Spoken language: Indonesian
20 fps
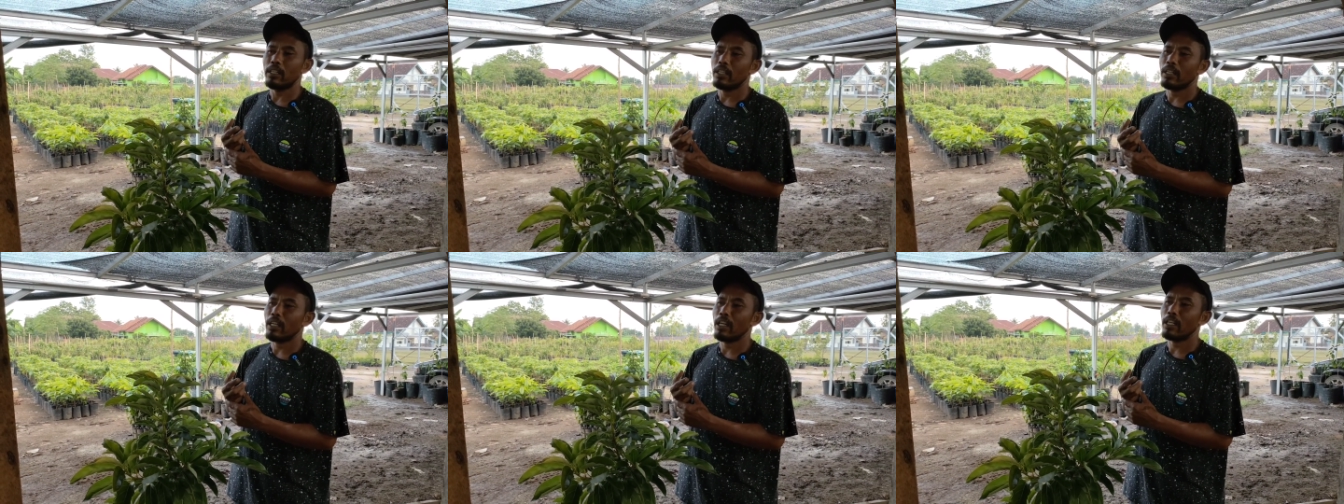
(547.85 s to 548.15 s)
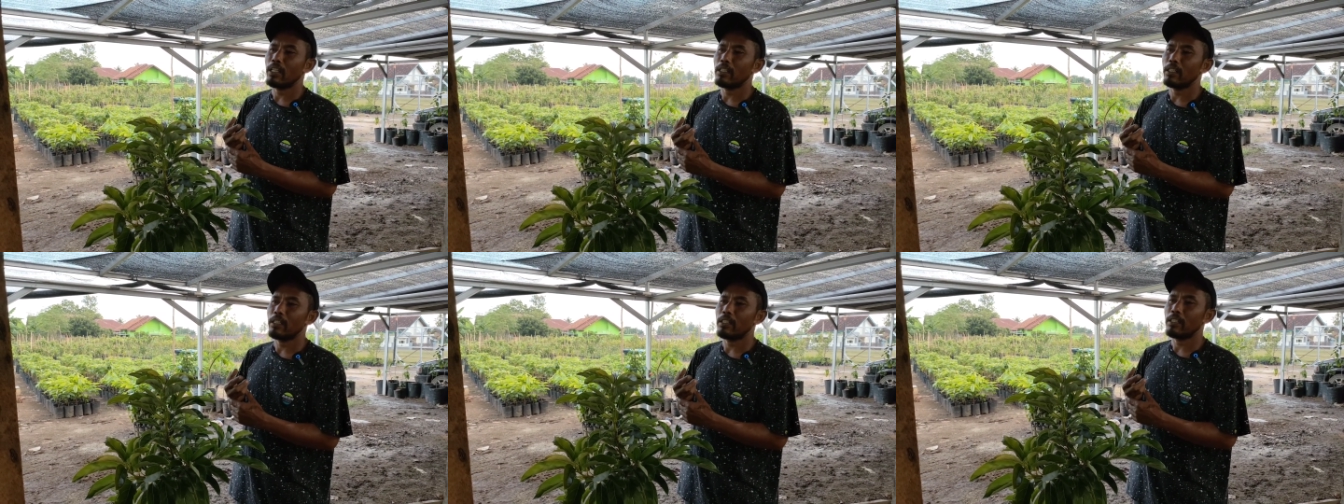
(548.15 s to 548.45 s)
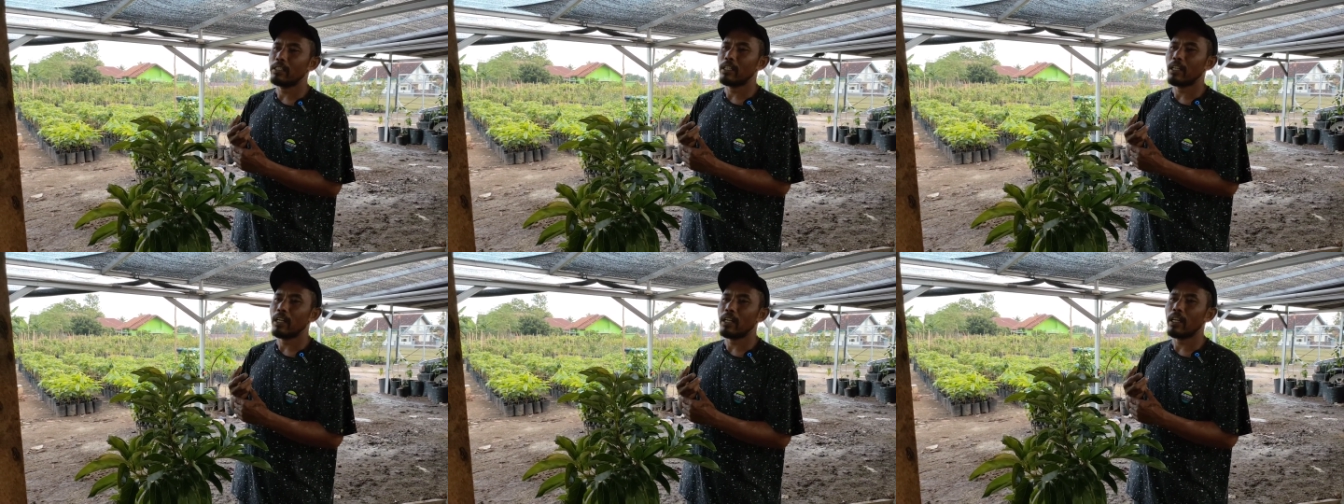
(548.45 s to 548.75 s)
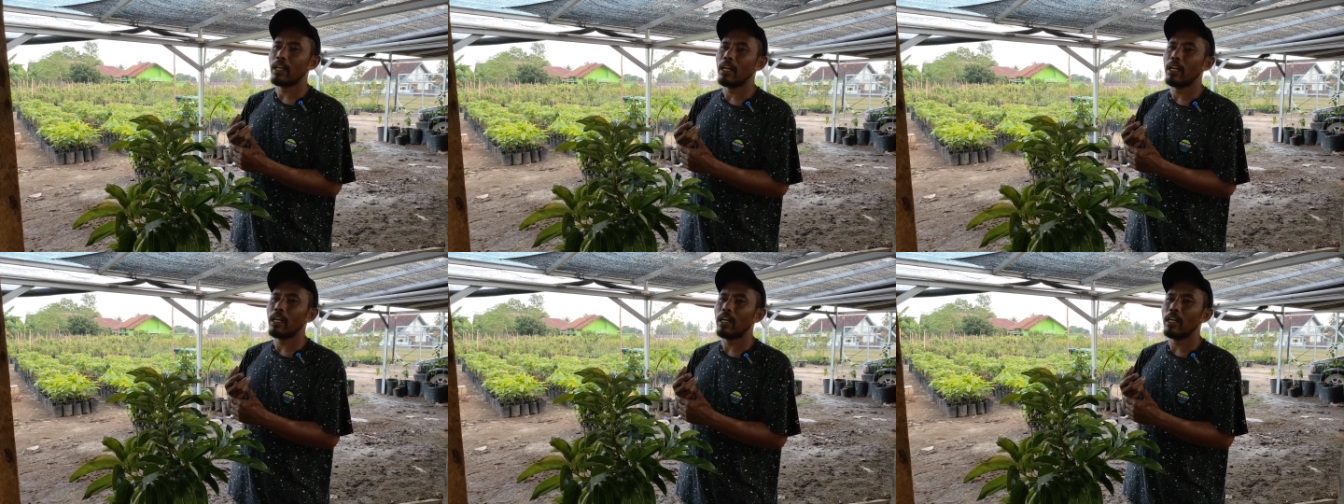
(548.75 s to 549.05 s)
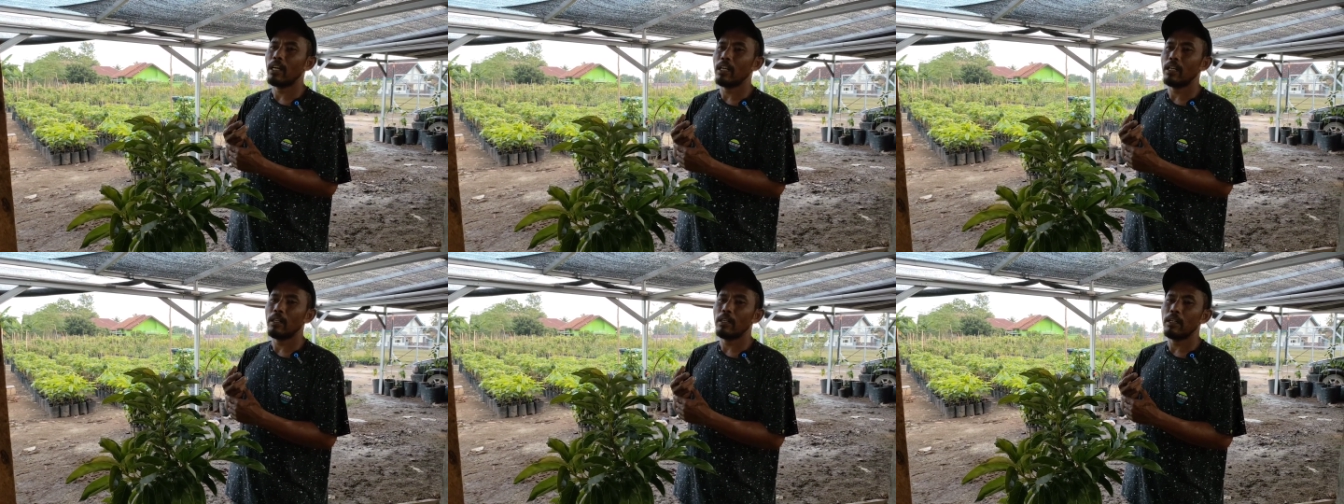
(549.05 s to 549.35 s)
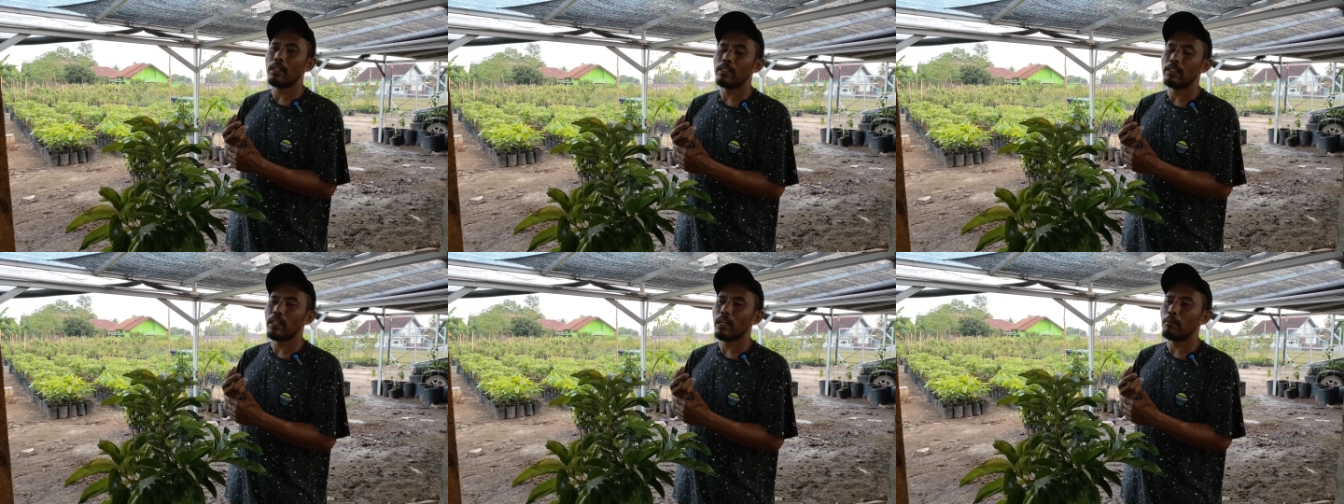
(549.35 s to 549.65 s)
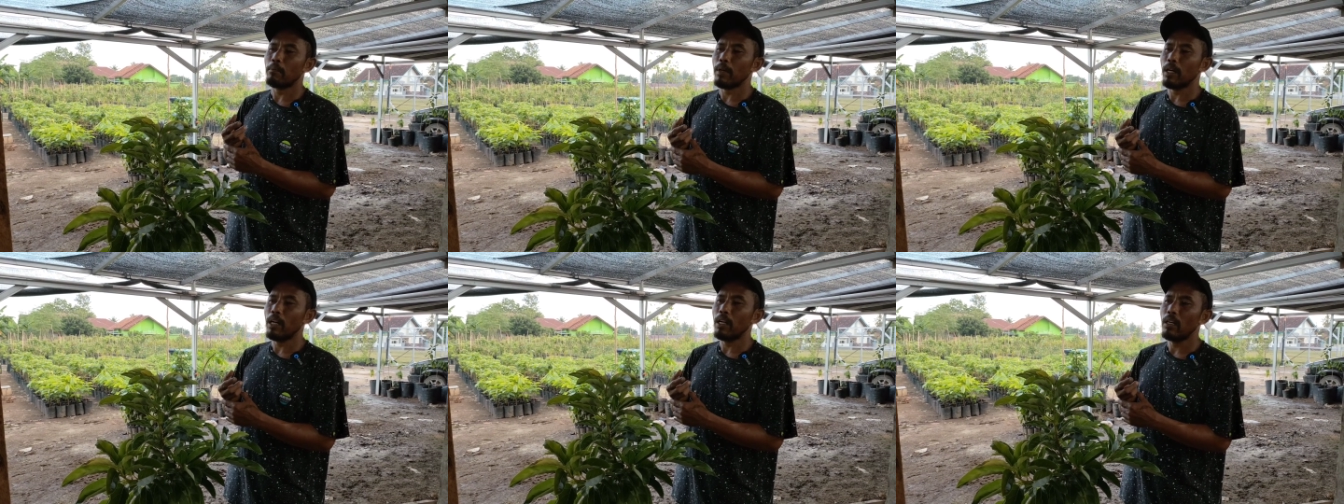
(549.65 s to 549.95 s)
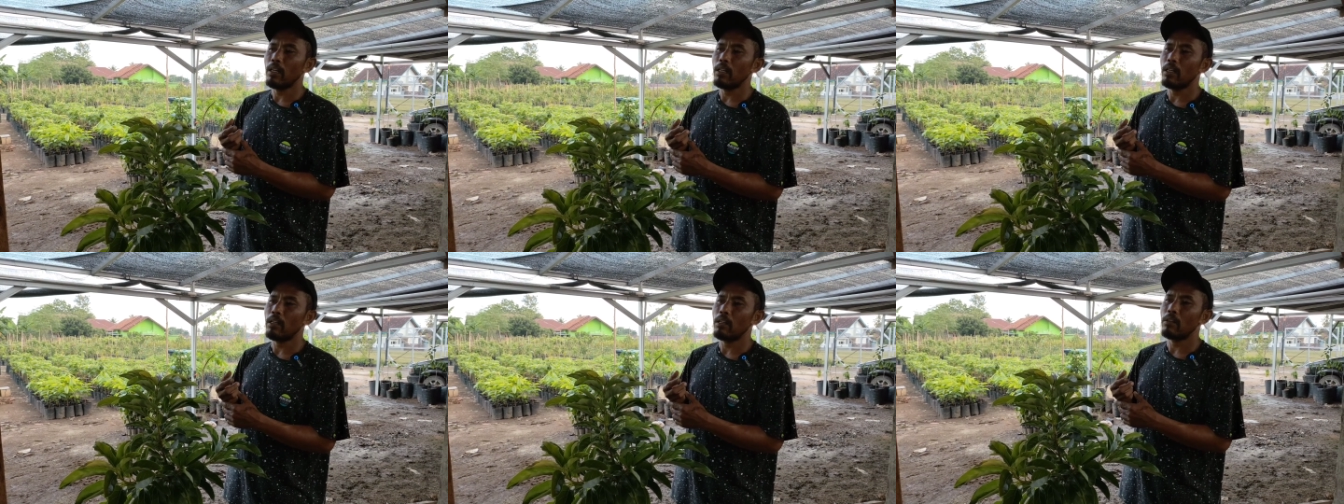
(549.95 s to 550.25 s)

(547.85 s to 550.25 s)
dengan cara sama